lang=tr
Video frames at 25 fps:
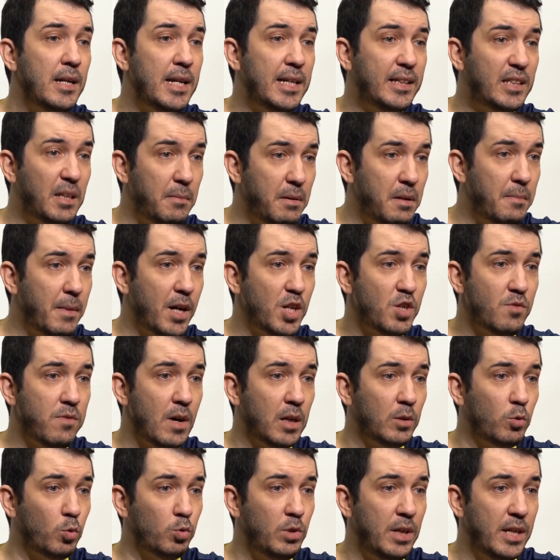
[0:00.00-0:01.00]
ligde bir
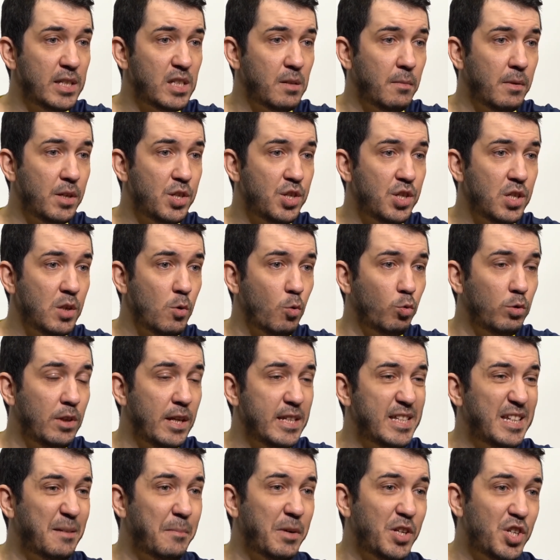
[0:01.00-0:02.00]
maç vardı Udinese maçı.
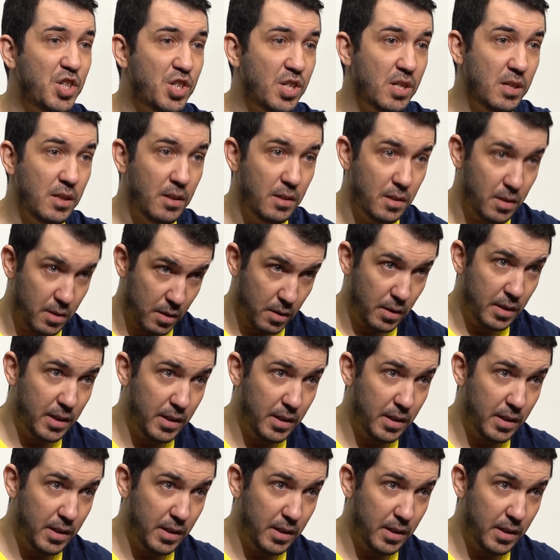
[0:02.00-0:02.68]
Udinese maçı